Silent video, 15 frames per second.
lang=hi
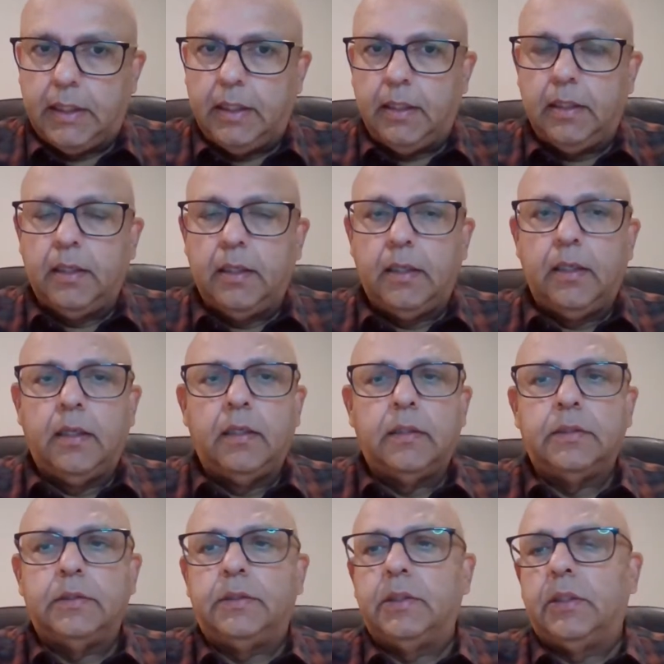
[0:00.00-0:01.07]
हैं
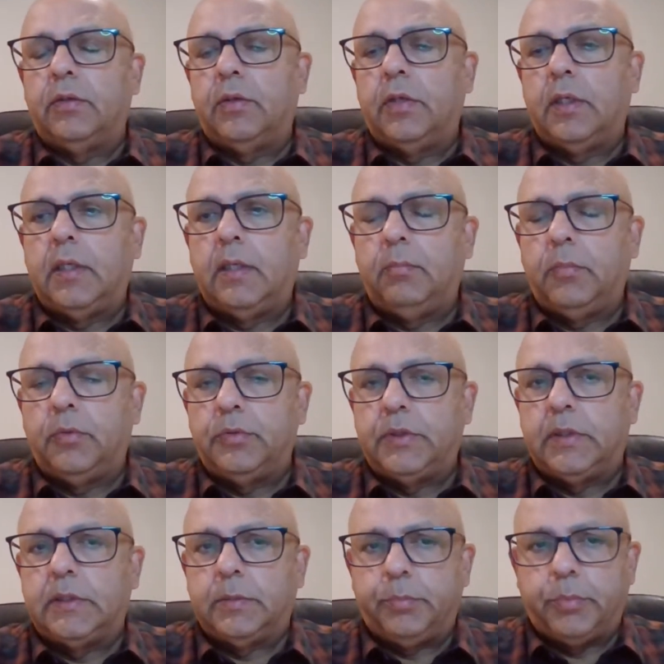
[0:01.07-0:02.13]
जिन्होंने
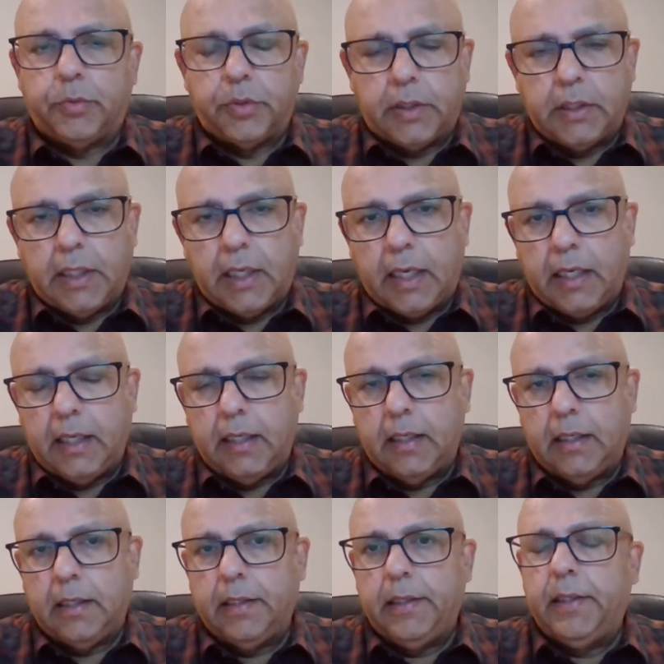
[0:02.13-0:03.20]
मुझे सपोर्ट किया है
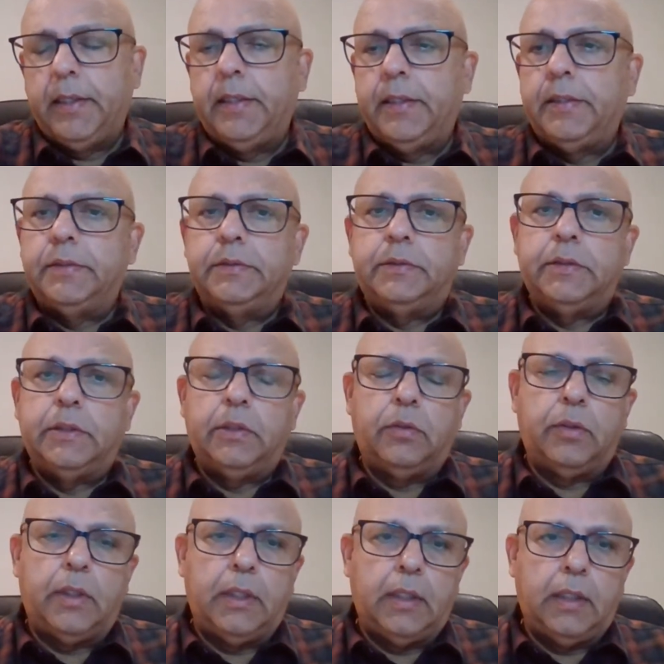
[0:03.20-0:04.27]

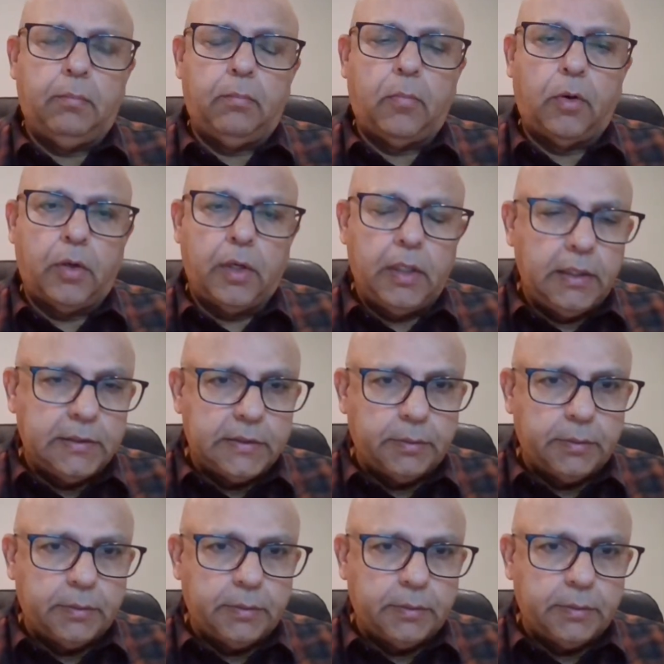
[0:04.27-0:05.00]
जिन्होंने मॉरली